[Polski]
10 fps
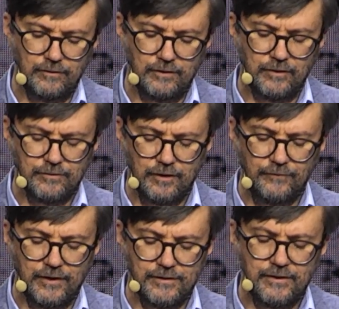
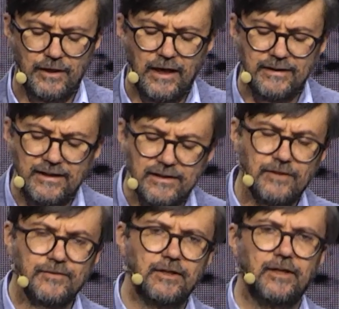konsekwencje, a nie ze
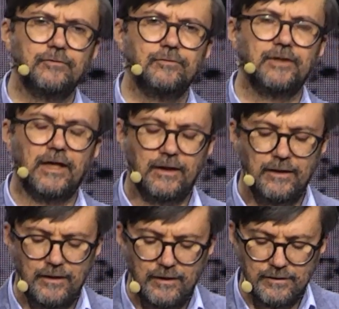względu na
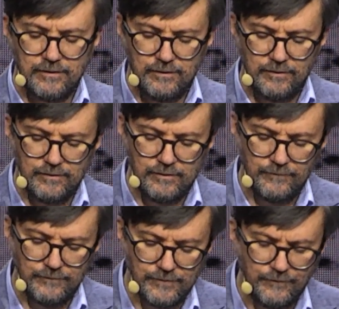y,
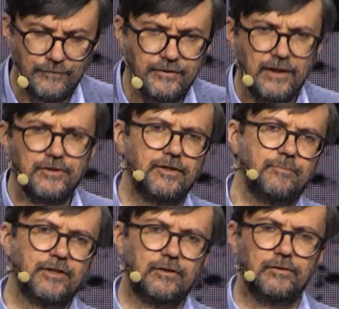wewnętrzne
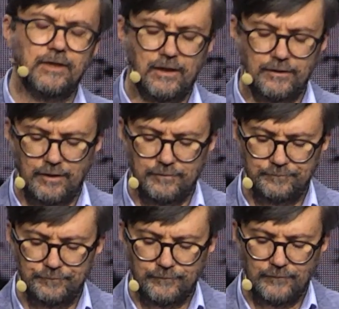przekonania.
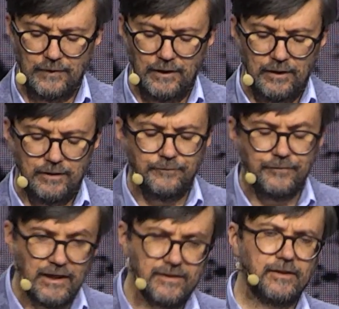Im
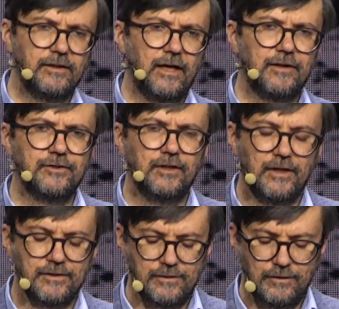więcej kar
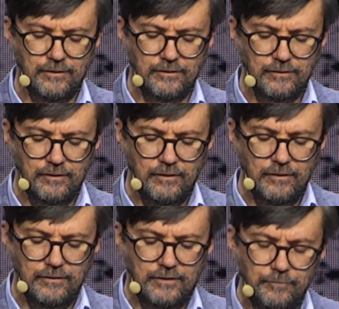cielesnych,
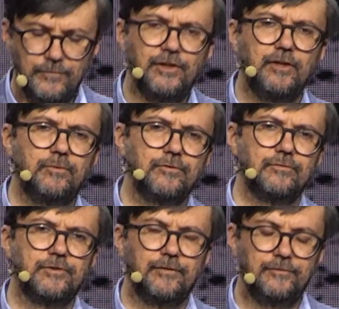tym mniej
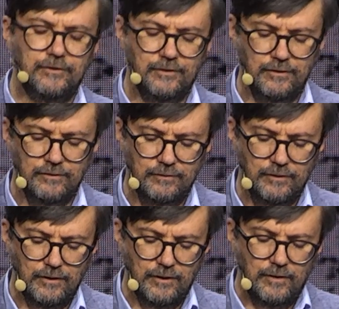poczucia winy.
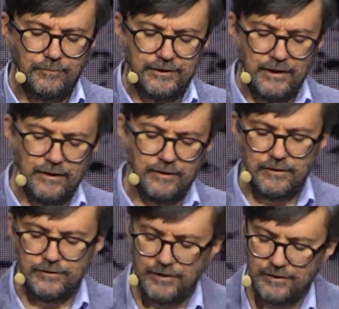Bite
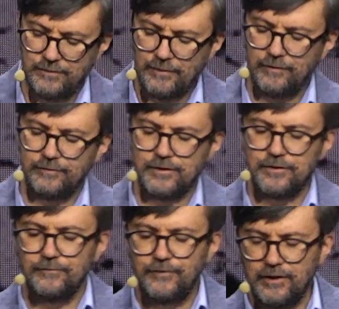dzieci mają
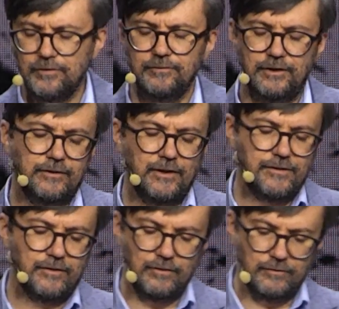też większą
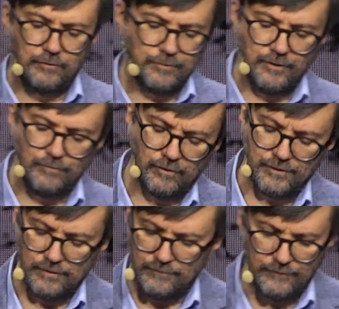tendencję do, do
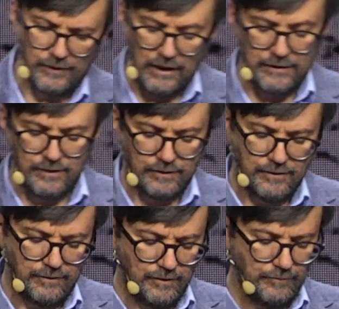przemocy w relacjach z
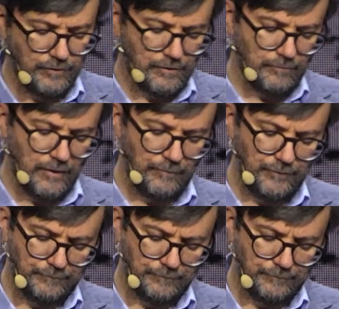innymi osobami.